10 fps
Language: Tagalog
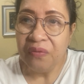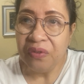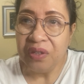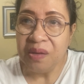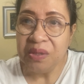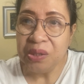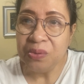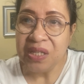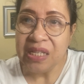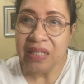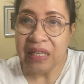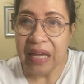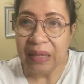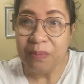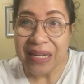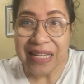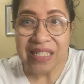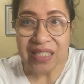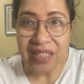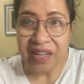for them to easily
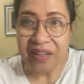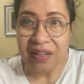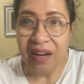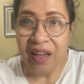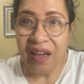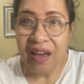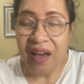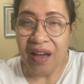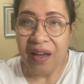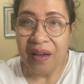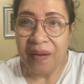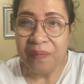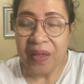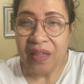administer uh,